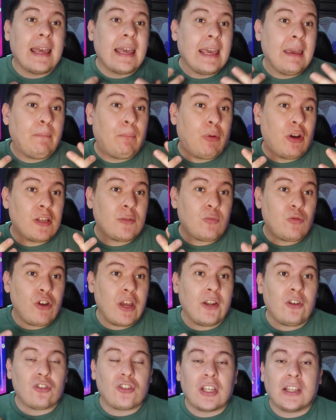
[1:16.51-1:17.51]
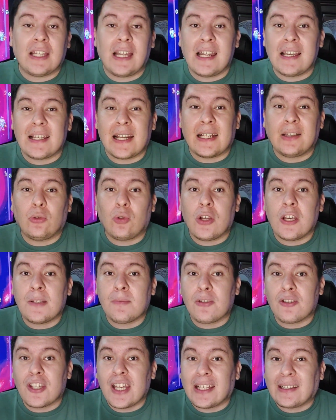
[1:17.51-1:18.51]
Y pues bueno, si tienes Gran
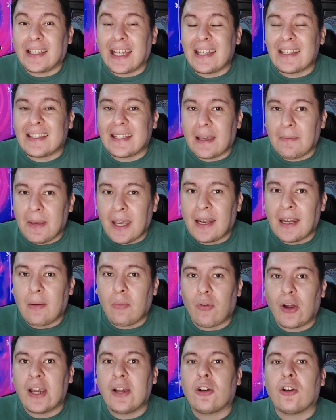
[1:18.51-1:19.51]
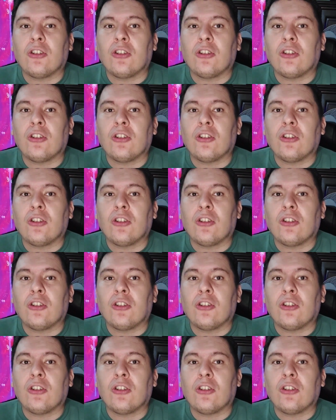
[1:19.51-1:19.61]
Turismo 7, se viene buen